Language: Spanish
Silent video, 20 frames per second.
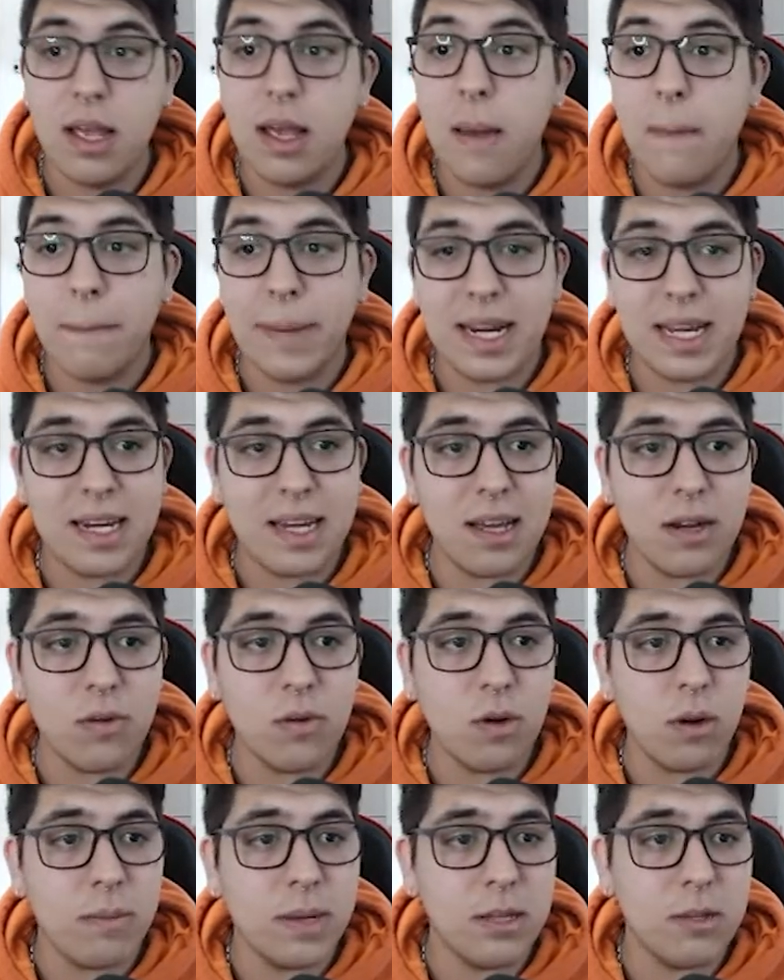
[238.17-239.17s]
Para agregar
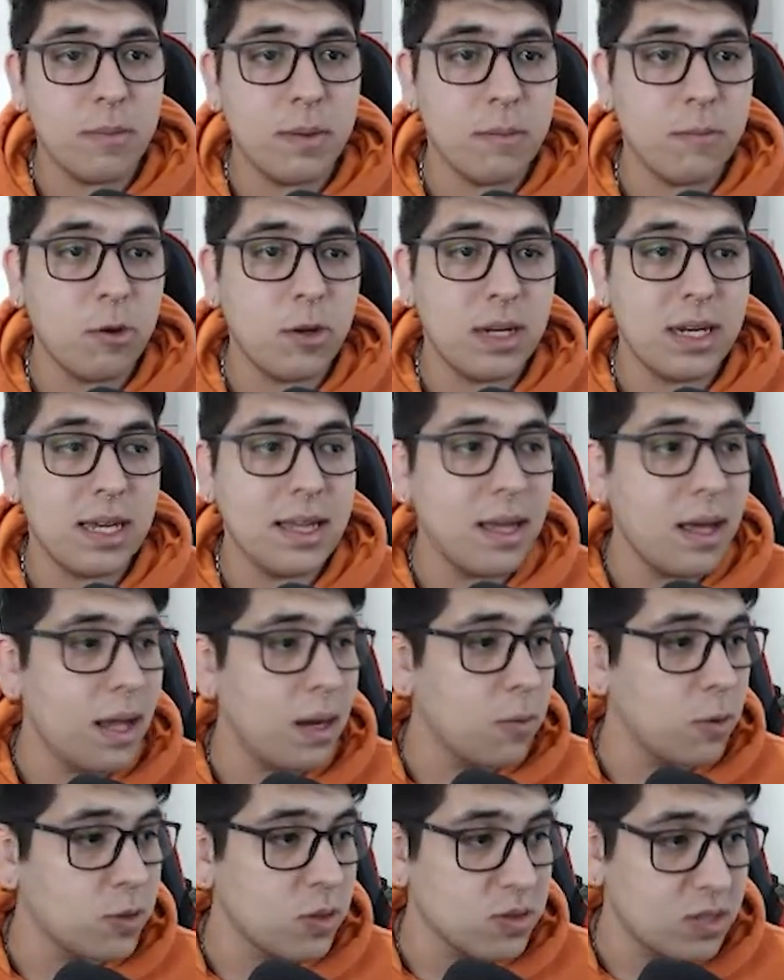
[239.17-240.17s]
un comando, primero que nada,
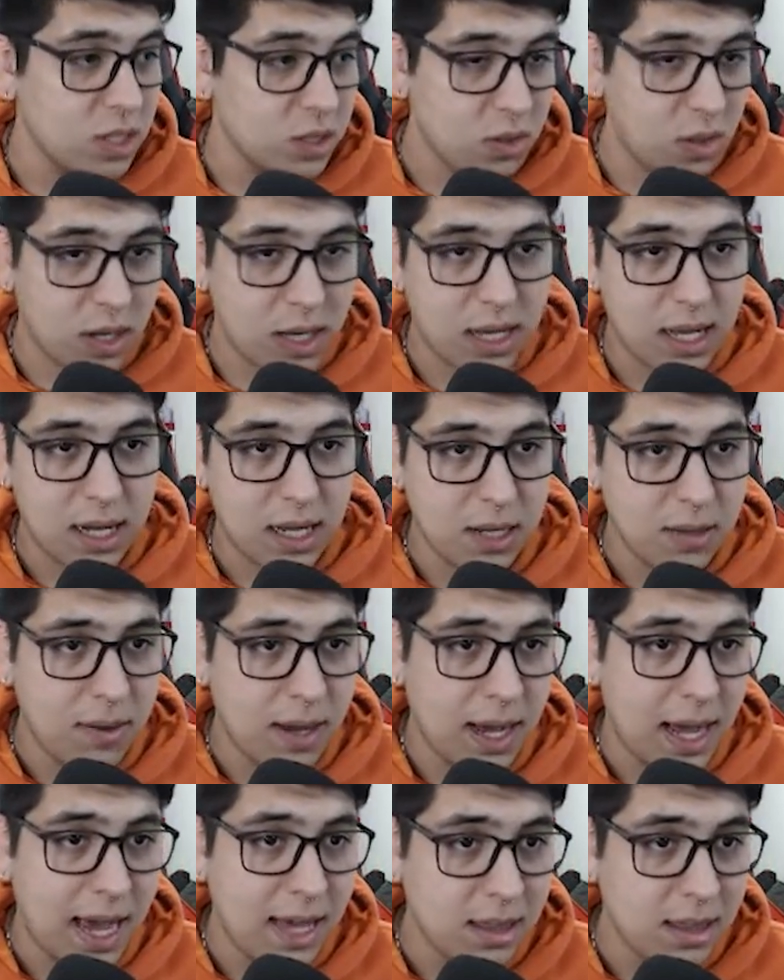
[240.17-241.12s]
al botoncito acá arriba, Add